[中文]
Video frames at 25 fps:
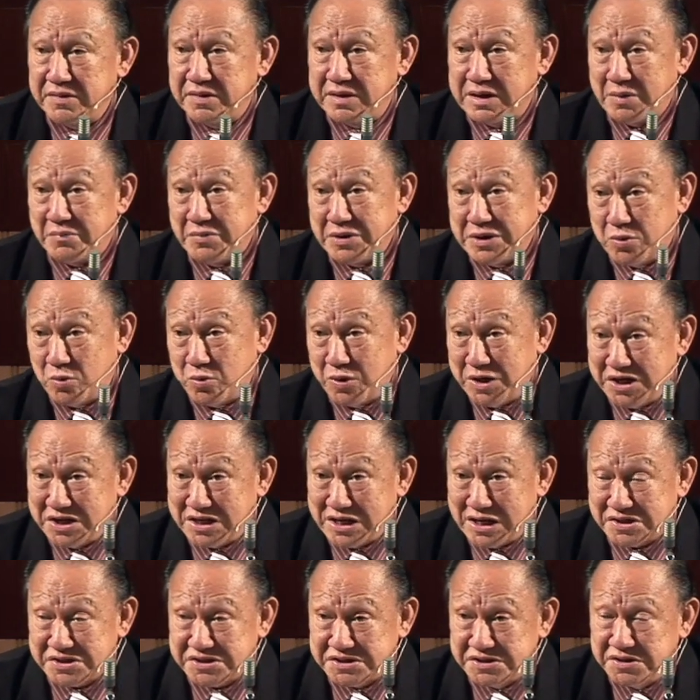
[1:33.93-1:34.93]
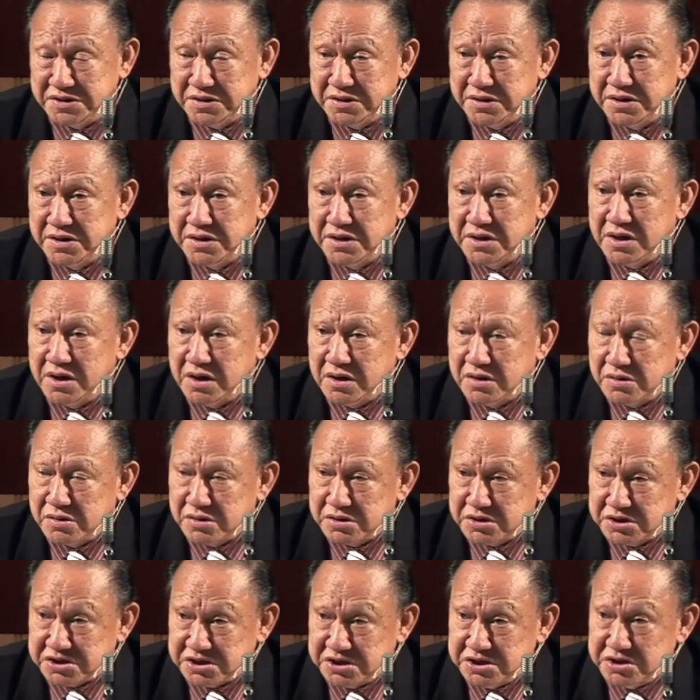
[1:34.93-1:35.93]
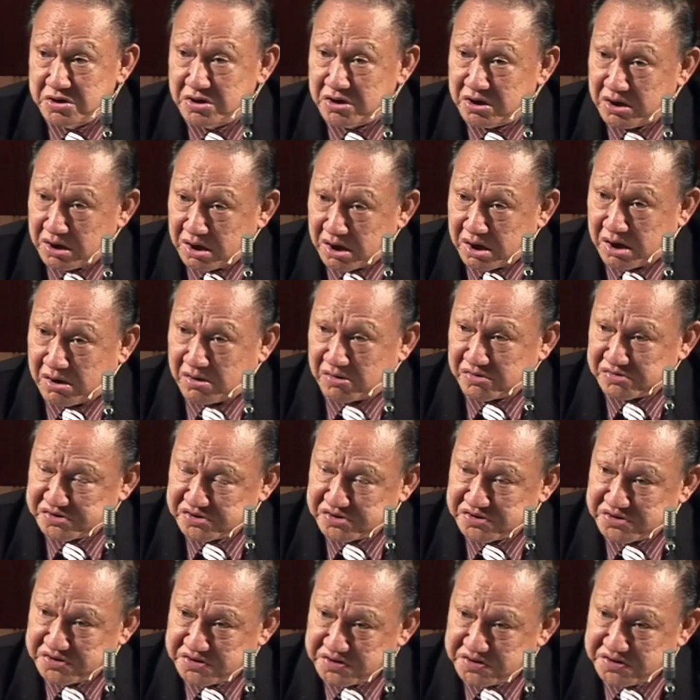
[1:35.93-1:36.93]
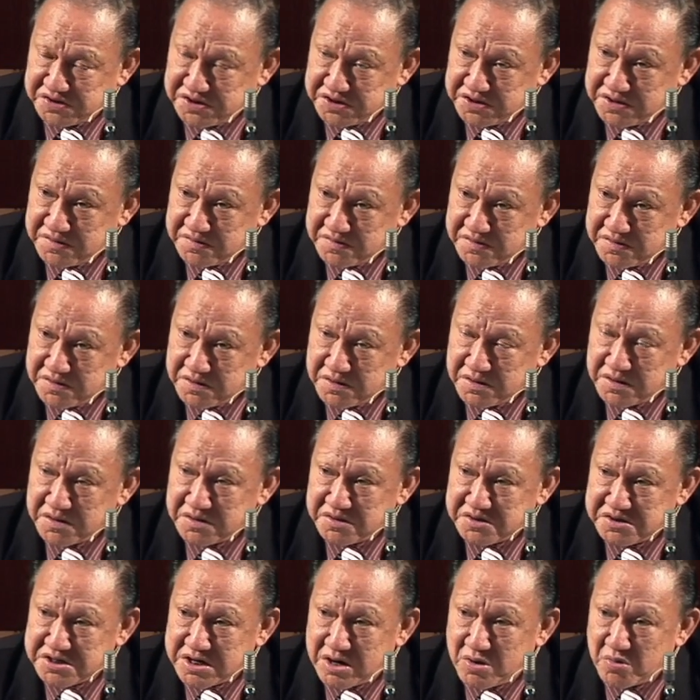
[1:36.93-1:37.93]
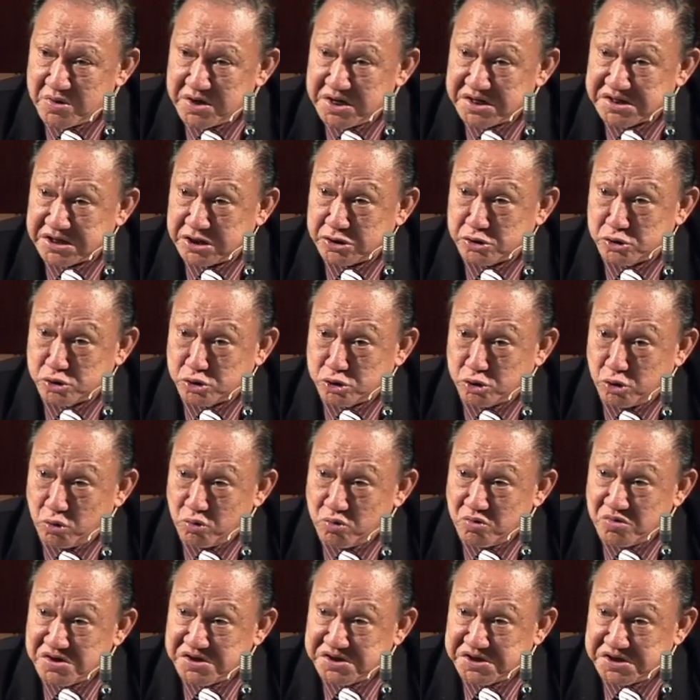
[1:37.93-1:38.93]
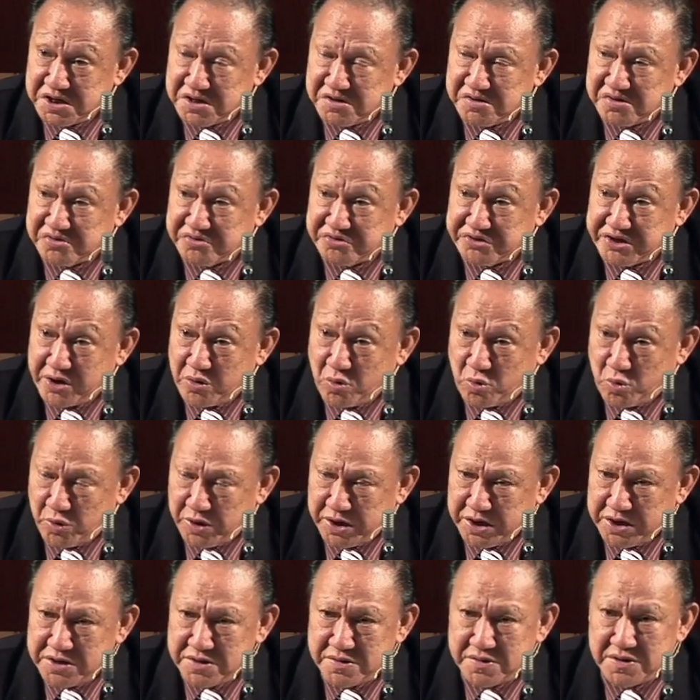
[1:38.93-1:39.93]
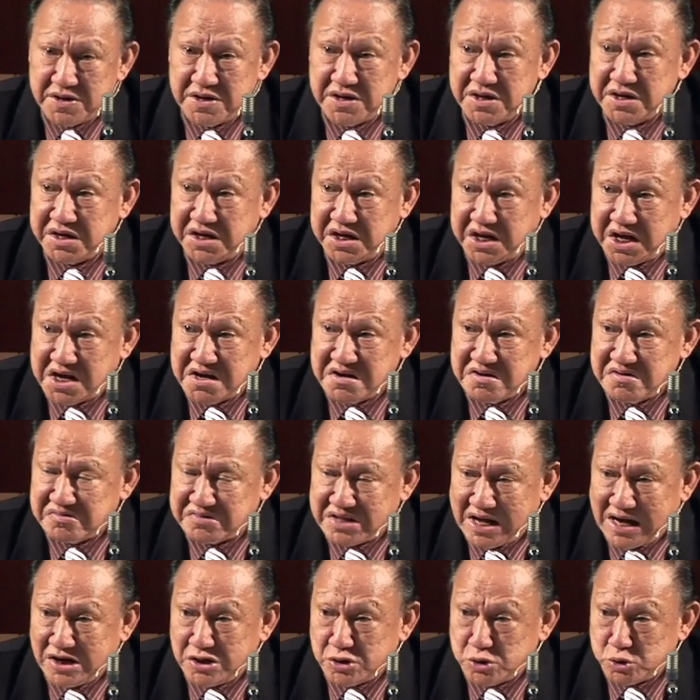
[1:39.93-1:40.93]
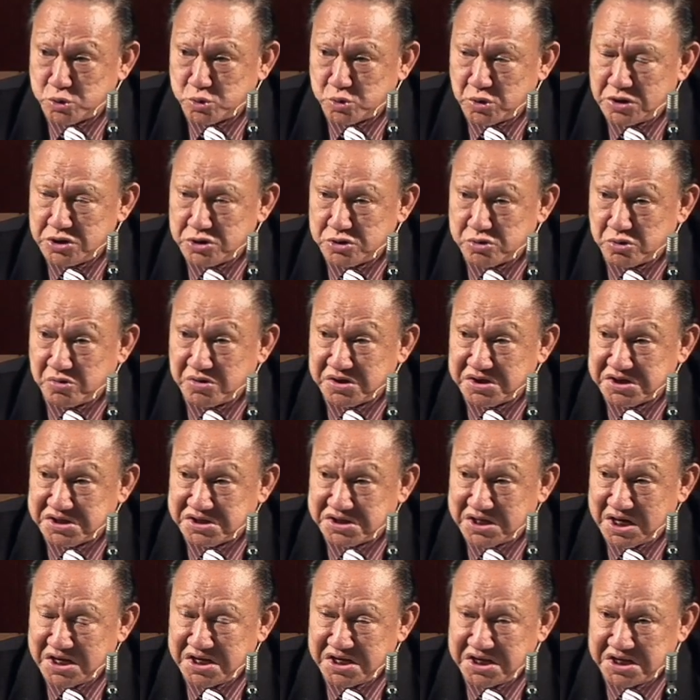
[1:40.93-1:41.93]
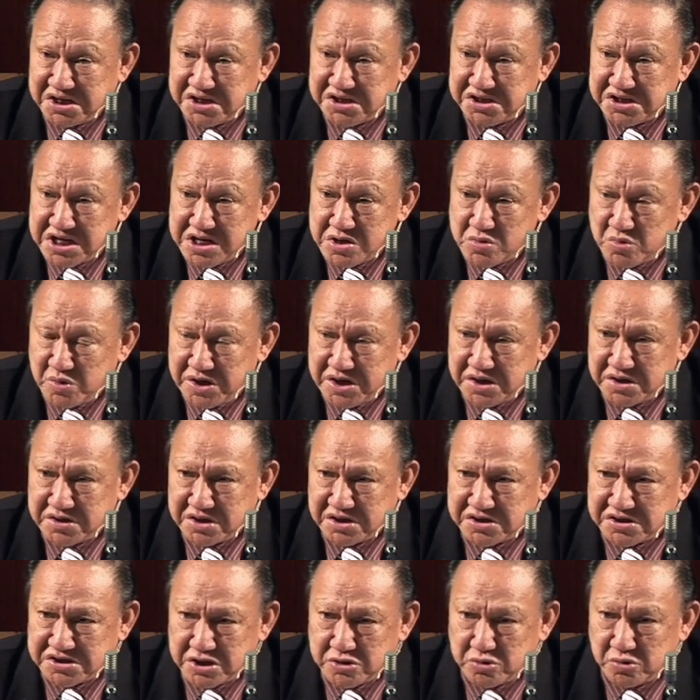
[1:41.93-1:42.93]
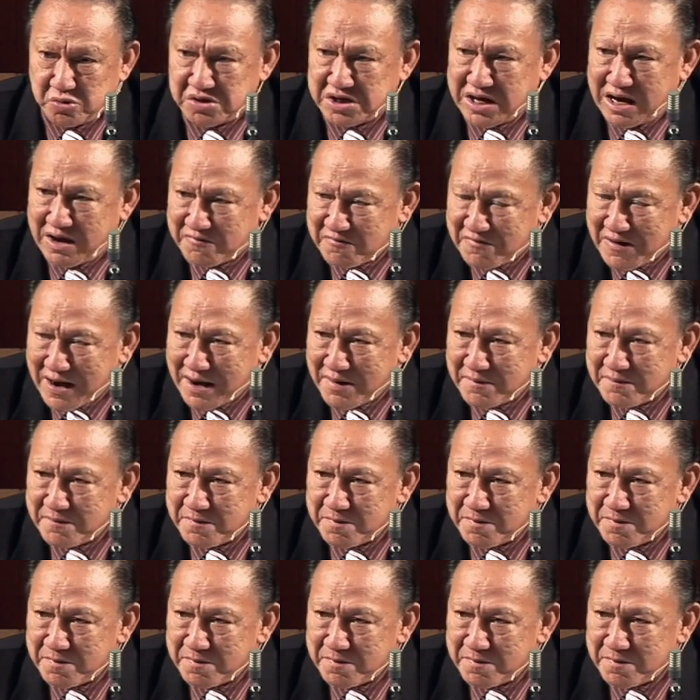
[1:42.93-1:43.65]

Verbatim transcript: 他们的回答是：只有二十世纪，教会才重新得回应当尊重圣灵地位的这种看法。